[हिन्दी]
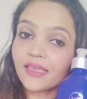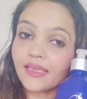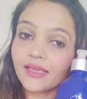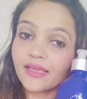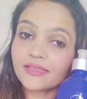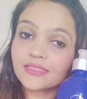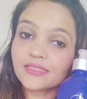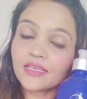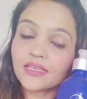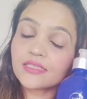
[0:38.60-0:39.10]

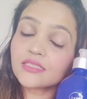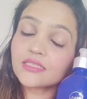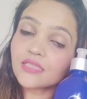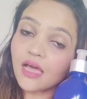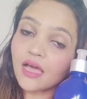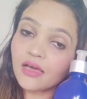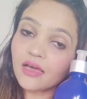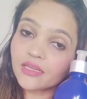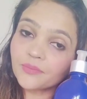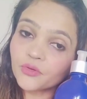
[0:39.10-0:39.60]
के सारे
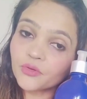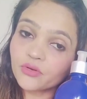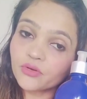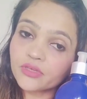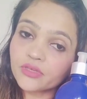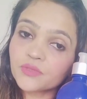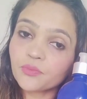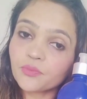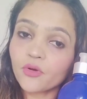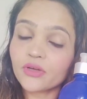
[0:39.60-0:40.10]
प्रोडक्ट्स
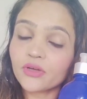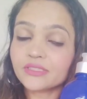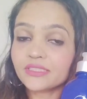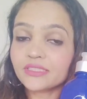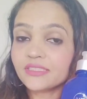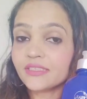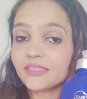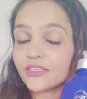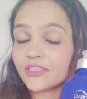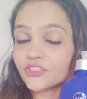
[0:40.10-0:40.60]
बहुत ही
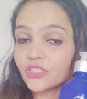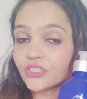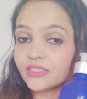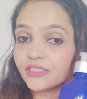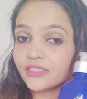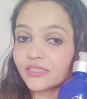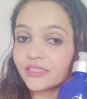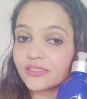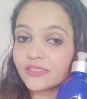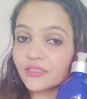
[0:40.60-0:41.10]
नेचुरल इंग्रेडिएंट
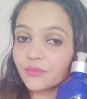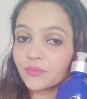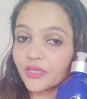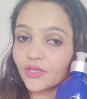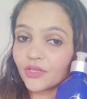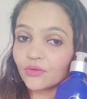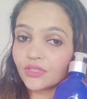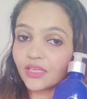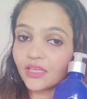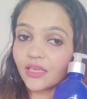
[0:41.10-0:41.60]
से बने होते
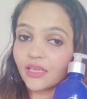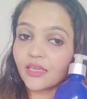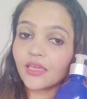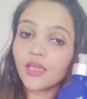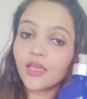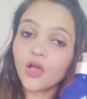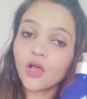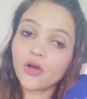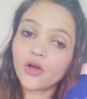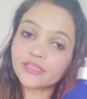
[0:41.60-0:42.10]
हैं
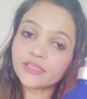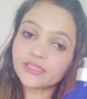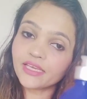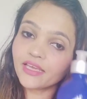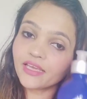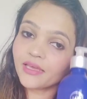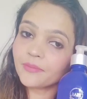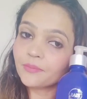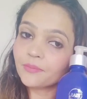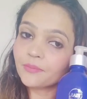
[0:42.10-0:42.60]
और ये है बॉडी